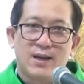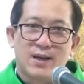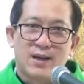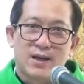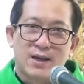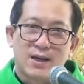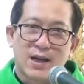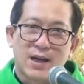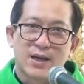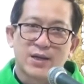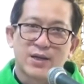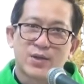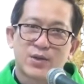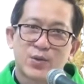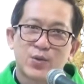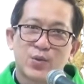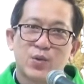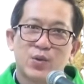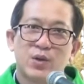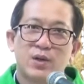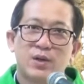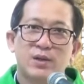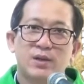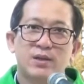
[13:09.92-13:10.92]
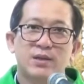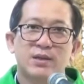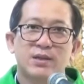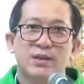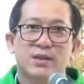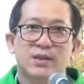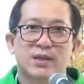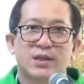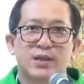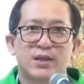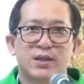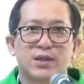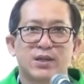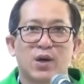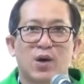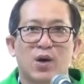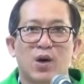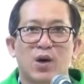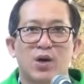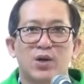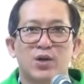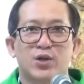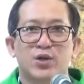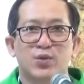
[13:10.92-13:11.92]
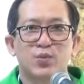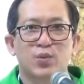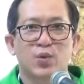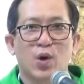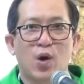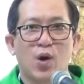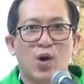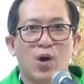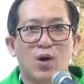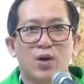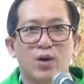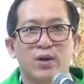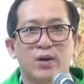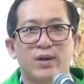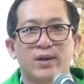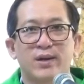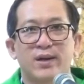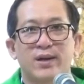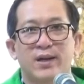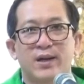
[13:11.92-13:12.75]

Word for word: Lạy Chúa, xin cho chúng con